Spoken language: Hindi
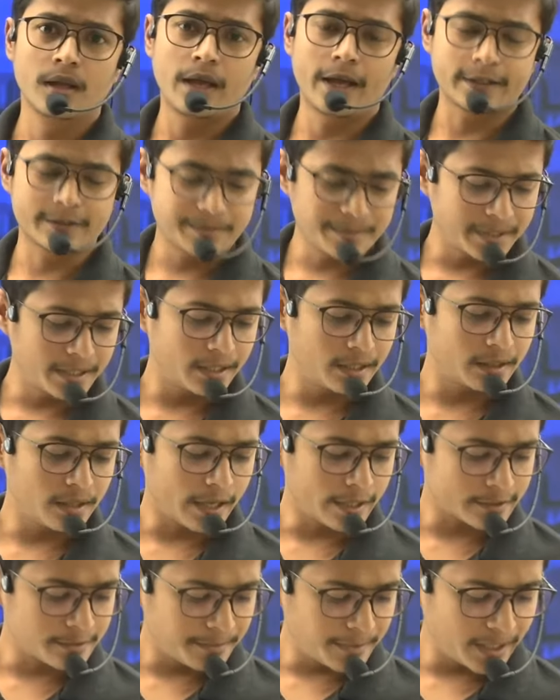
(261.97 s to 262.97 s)
एक्सप्लेन
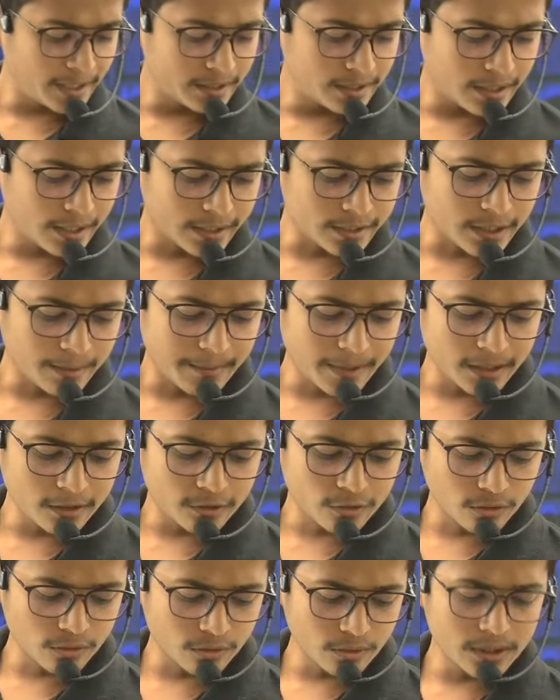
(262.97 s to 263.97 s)
एक्सप्लेन किया था मैंने
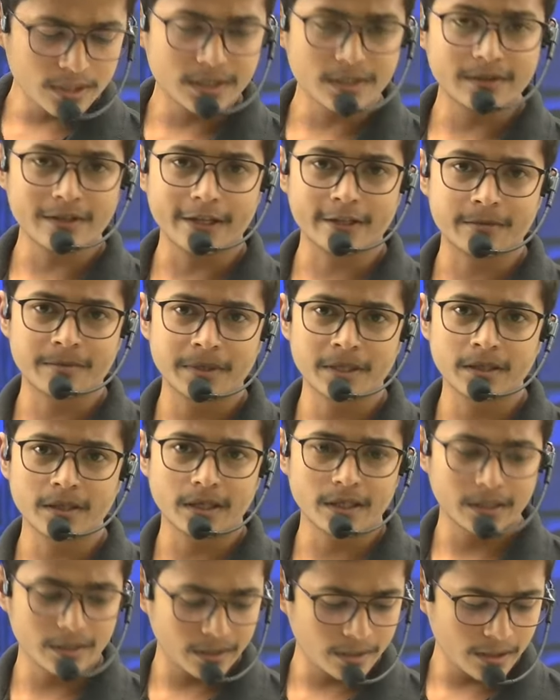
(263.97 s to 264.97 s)
दोनों ही चीज एक्सप्लेन
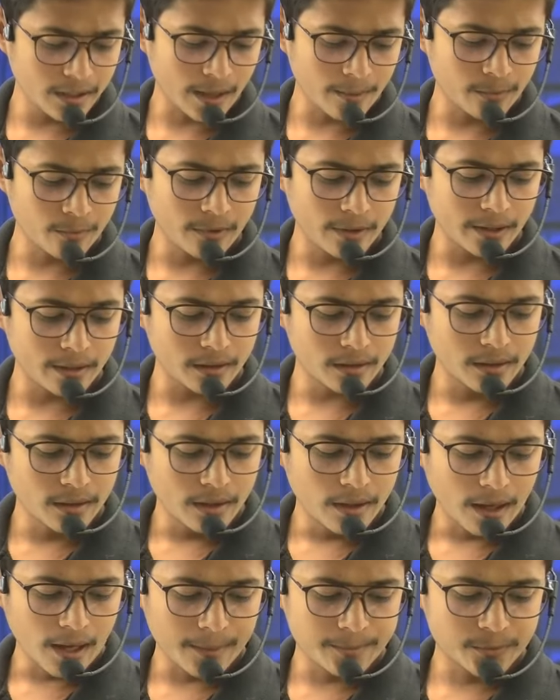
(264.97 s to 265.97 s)
करी थी आपको
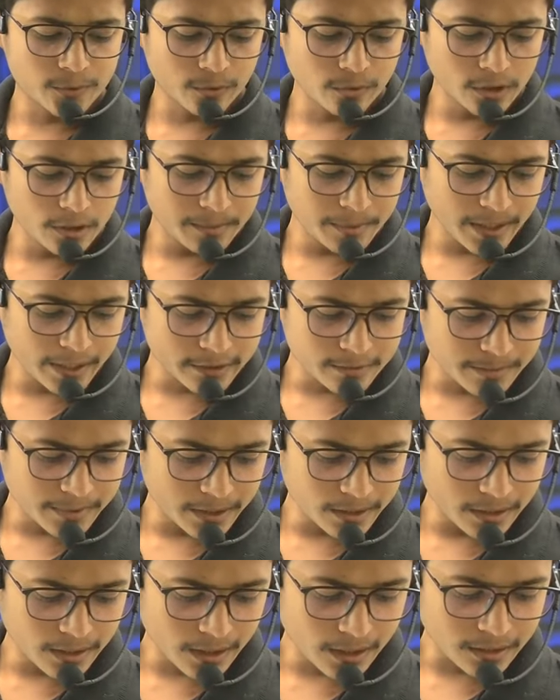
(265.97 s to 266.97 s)
एब्सोलूट भी
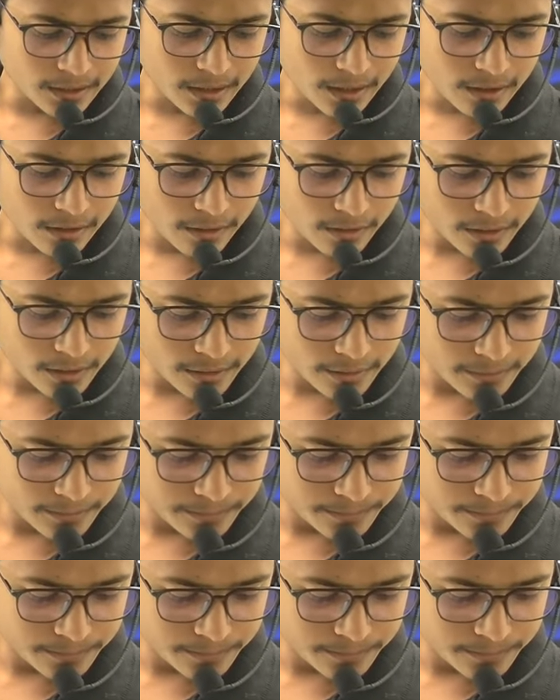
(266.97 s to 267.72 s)
एक्सप्लेन किया था और